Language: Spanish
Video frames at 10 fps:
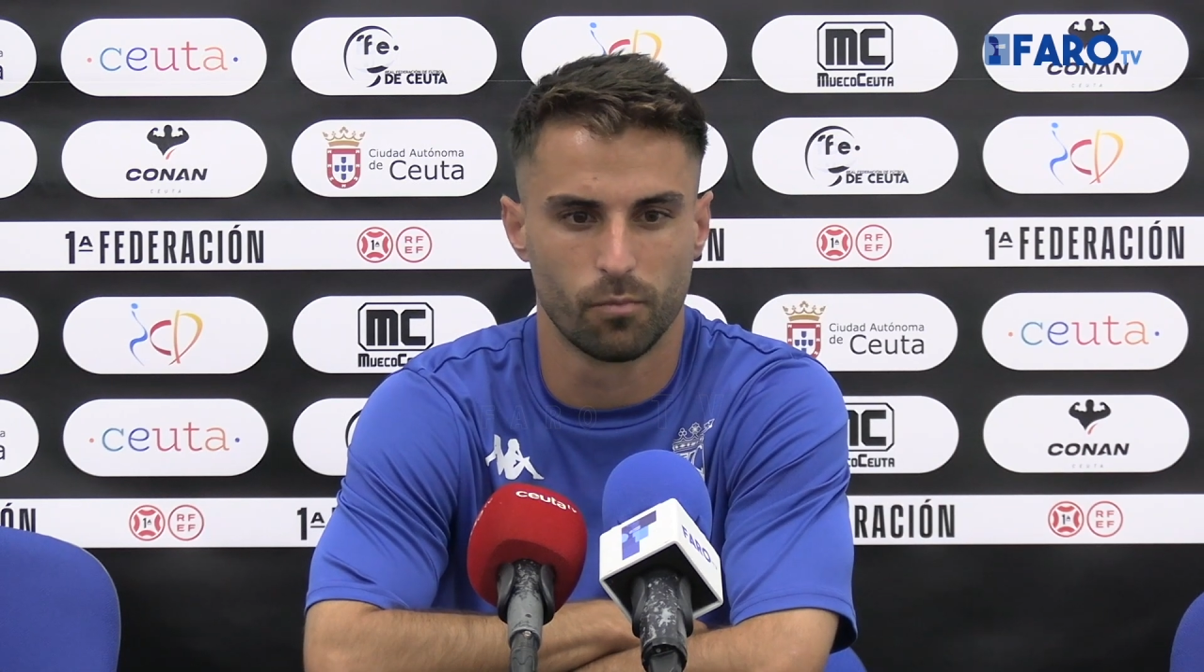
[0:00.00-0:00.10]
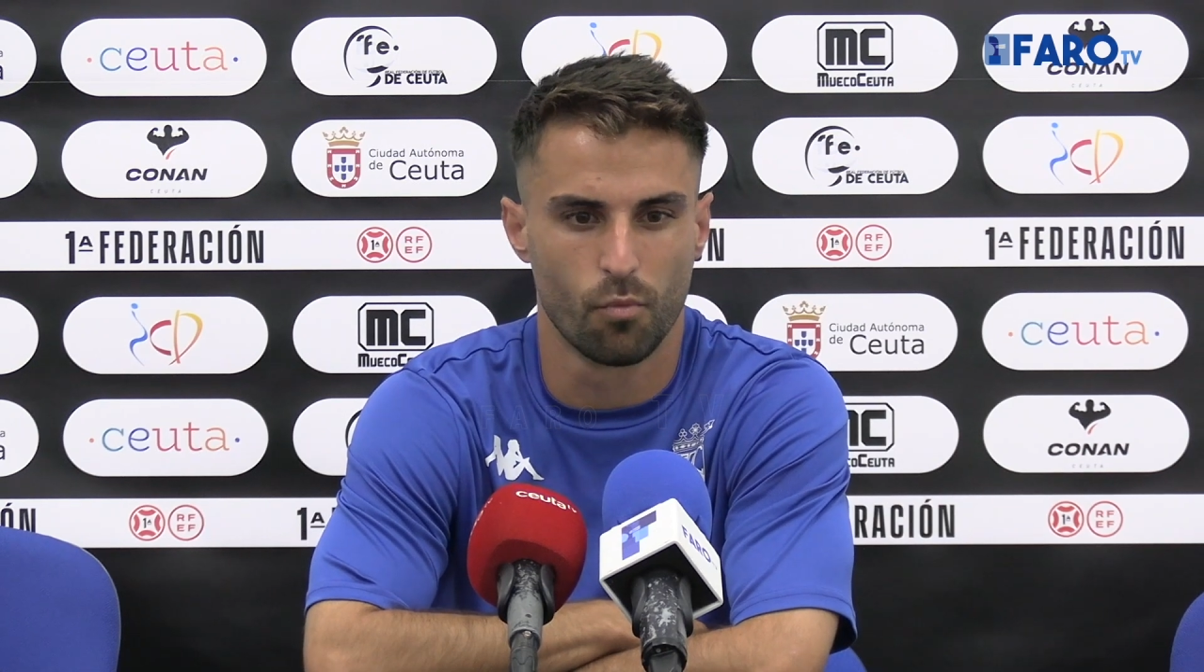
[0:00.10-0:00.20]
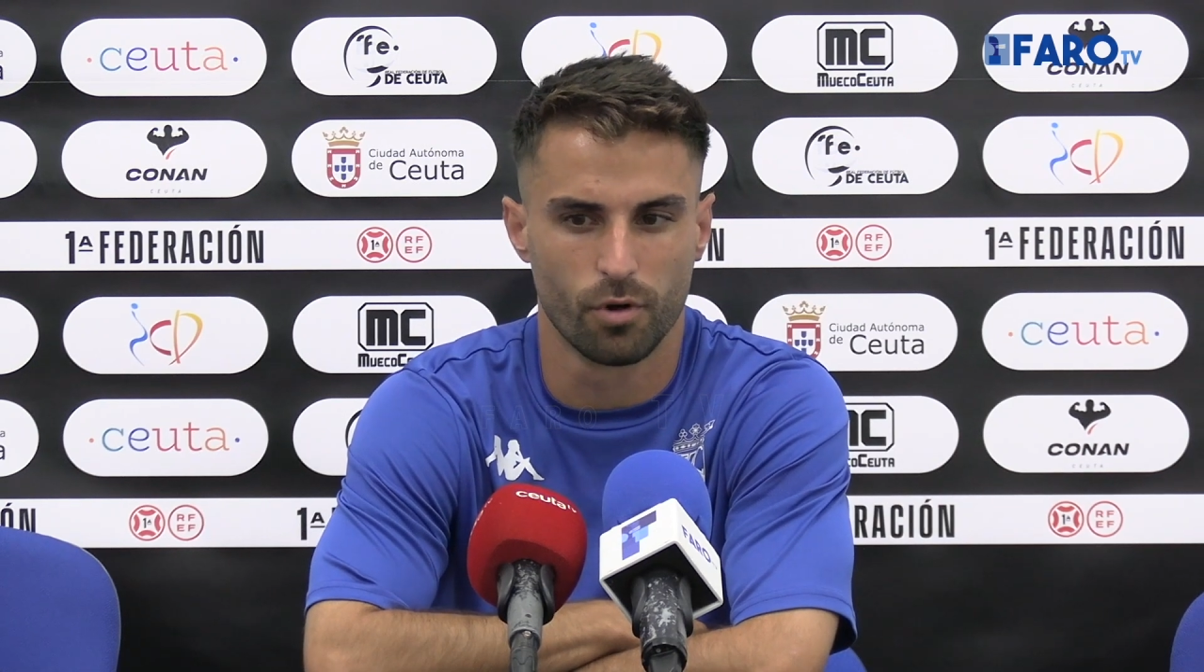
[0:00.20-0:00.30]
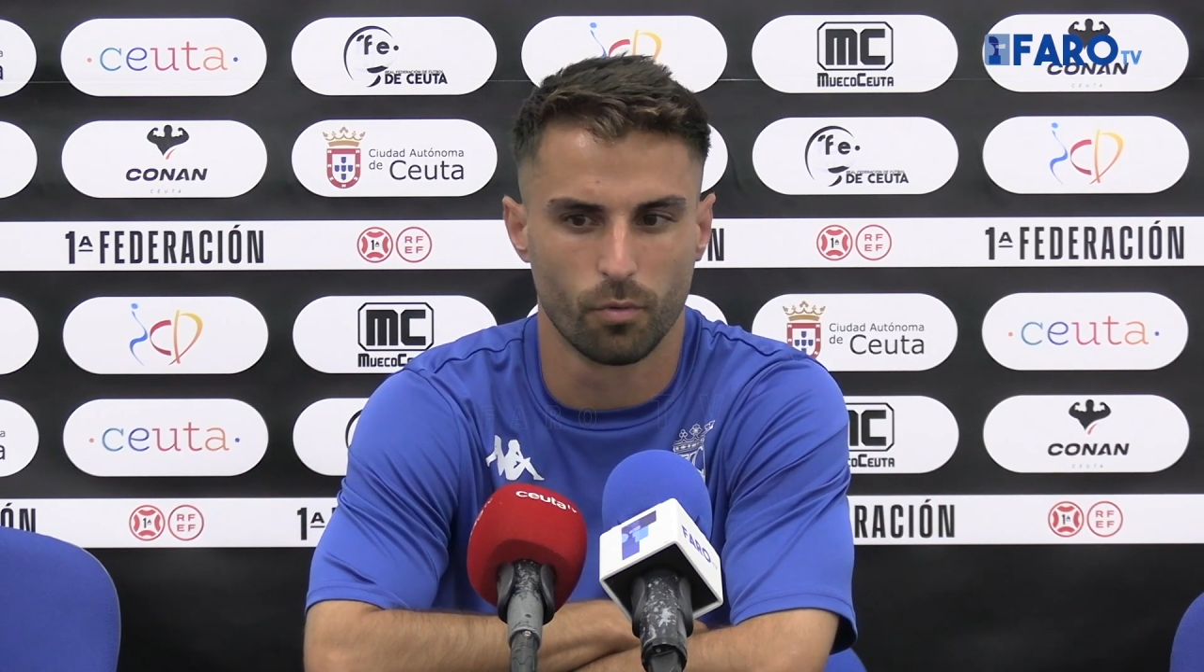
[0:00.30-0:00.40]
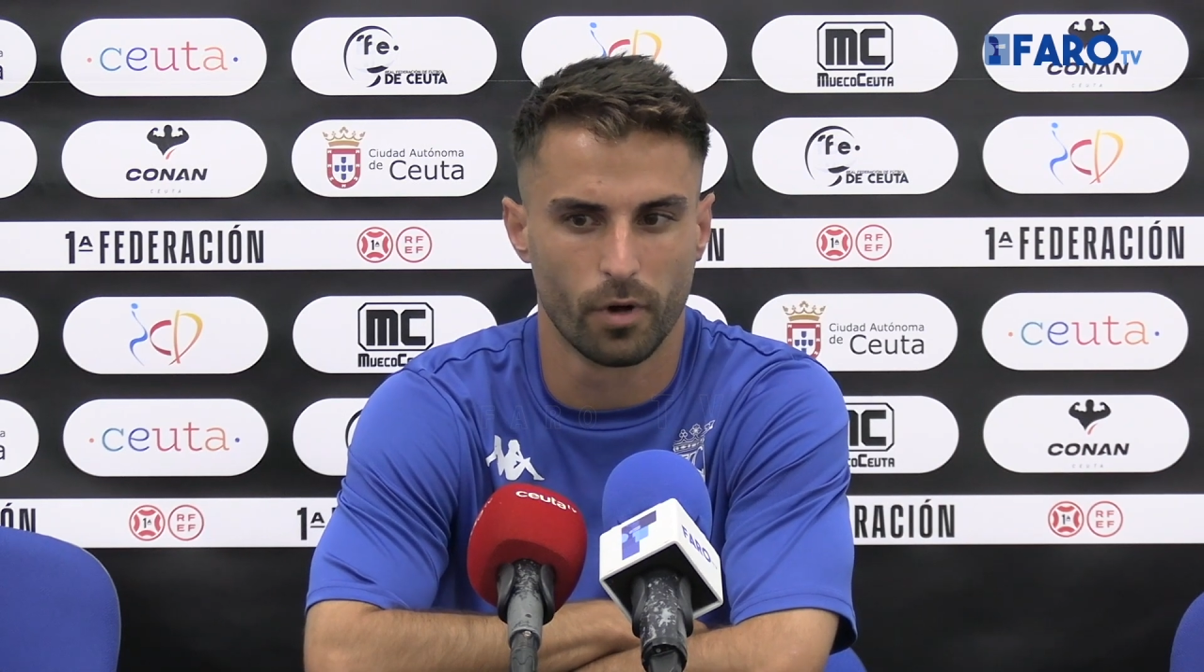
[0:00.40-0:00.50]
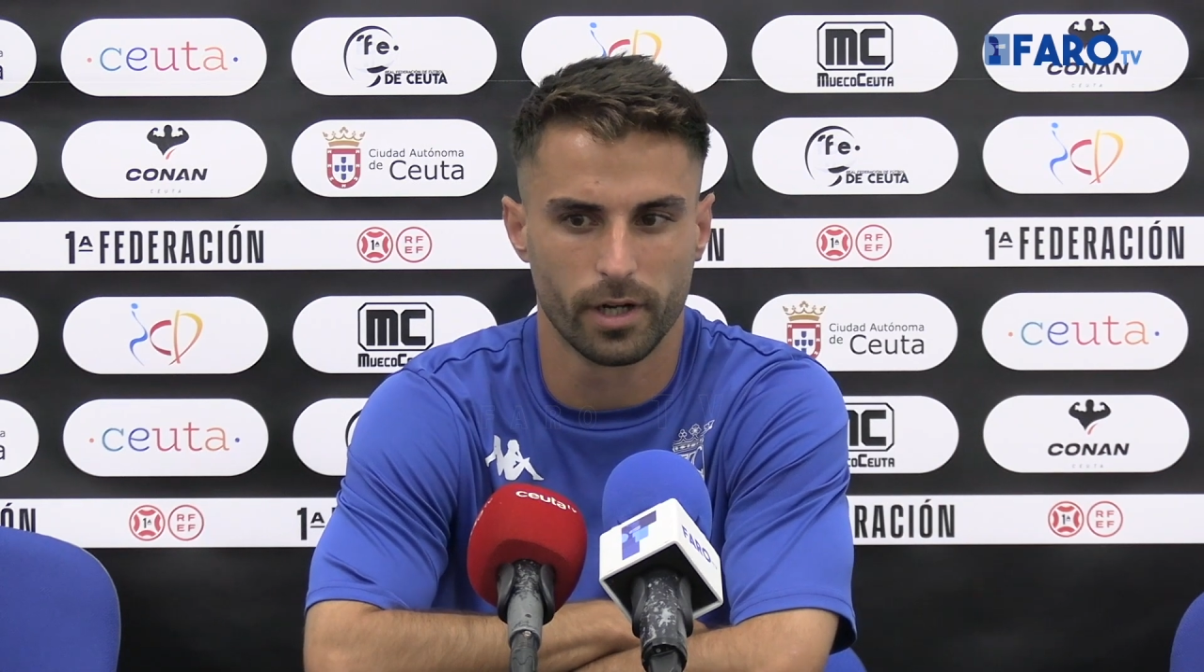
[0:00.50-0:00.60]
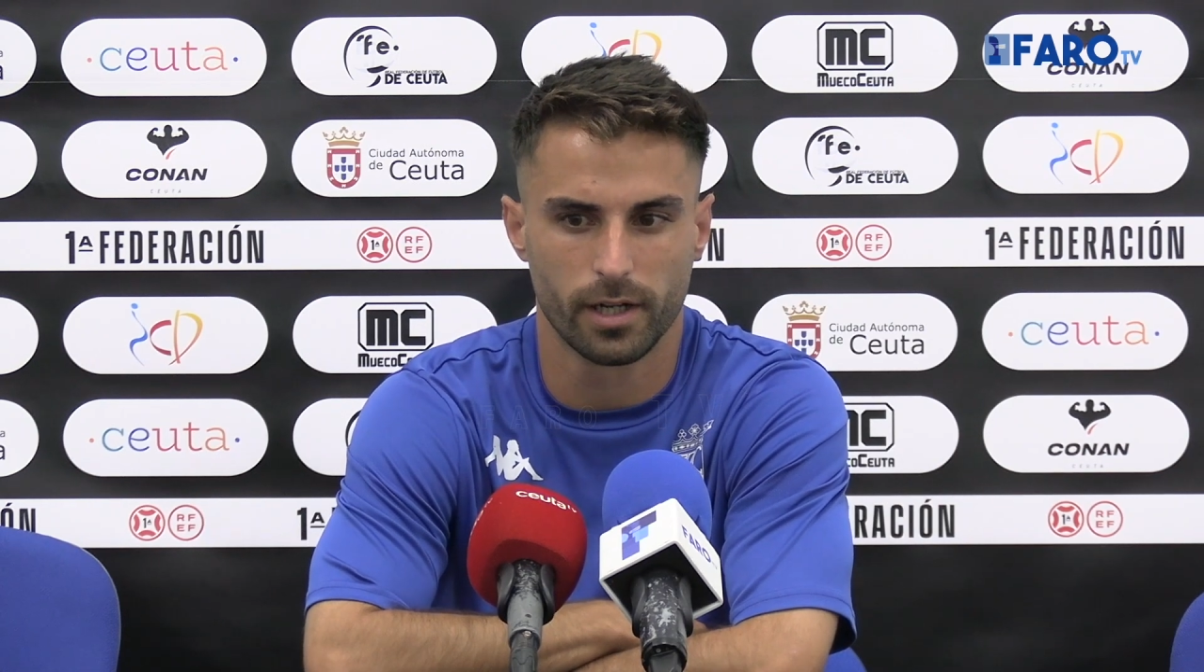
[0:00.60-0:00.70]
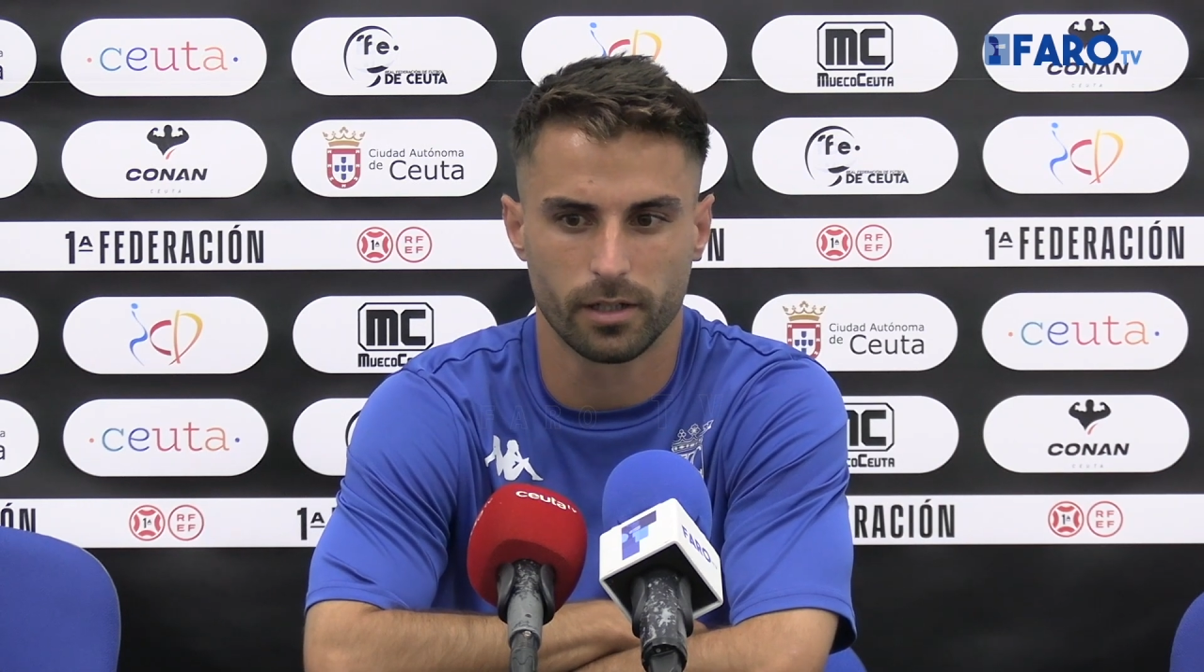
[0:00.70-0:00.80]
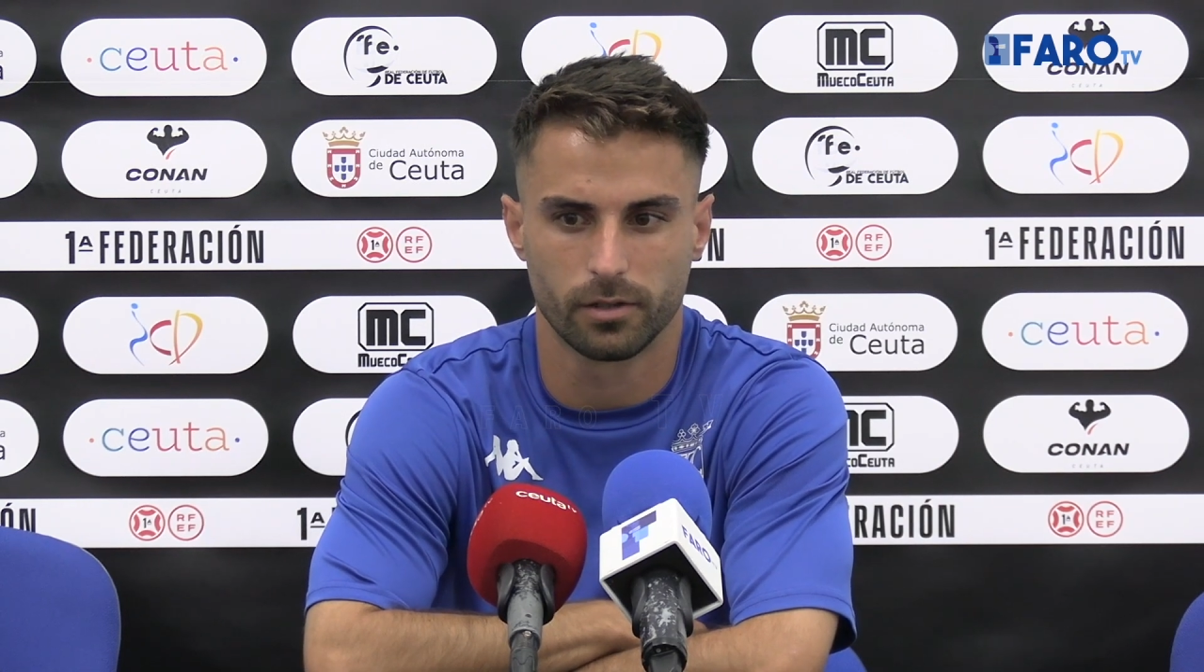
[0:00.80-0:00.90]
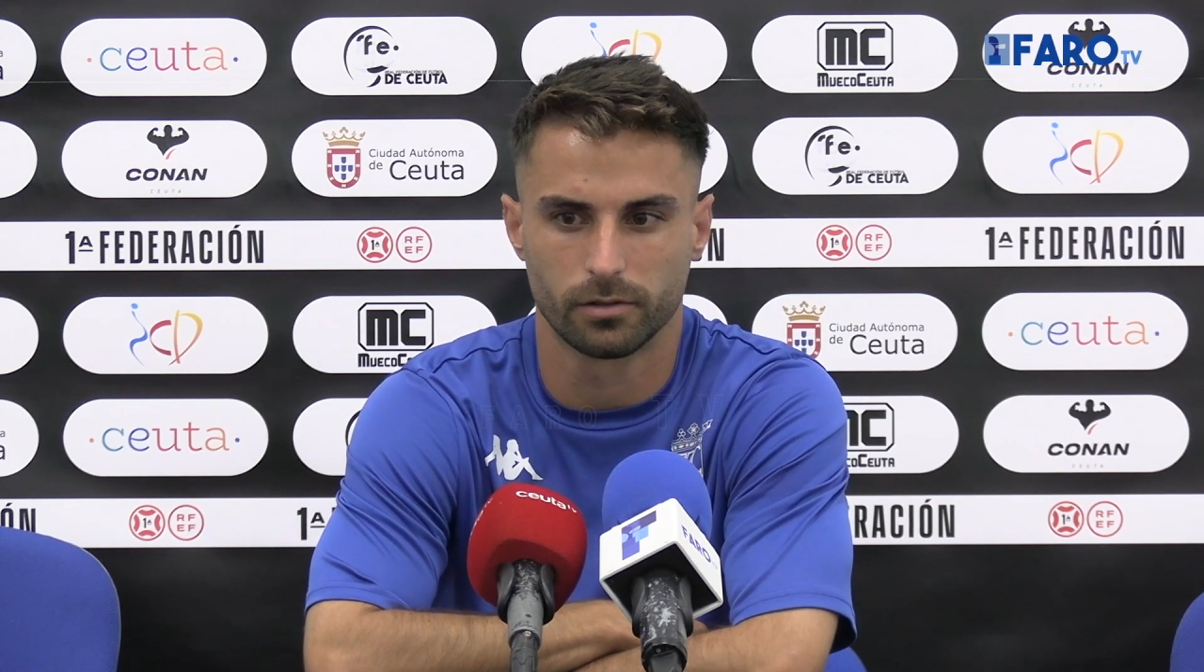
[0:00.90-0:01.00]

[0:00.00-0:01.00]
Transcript: muy buena,